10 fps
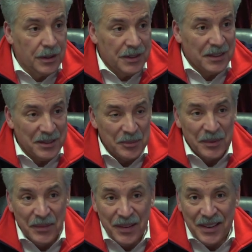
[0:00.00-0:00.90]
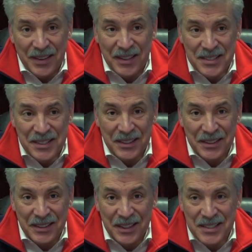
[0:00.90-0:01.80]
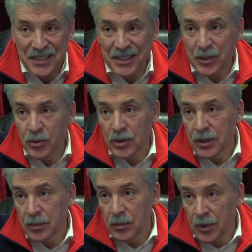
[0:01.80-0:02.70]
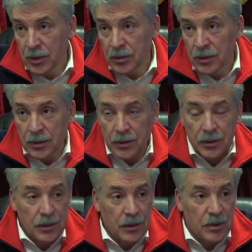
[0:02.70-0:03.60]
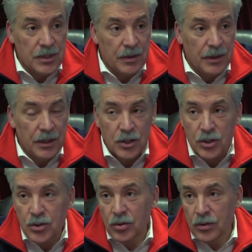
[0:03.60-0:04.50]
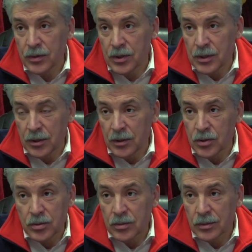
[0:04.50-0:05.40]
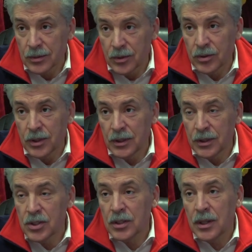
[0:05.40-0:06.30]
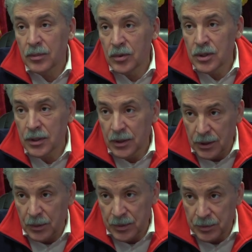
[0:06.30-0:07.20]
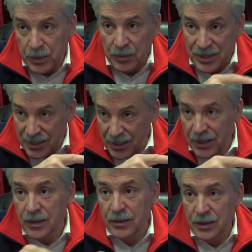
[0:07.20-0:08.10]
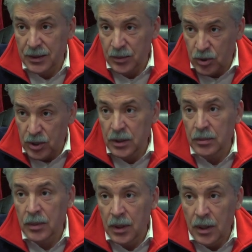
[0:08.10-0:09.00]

Хотя там разные граждане, которые там имеют э, образование режиссеров, начинают говорить, что грудин не читал бюджет. Нет, я прям цитировал этот бюджет им.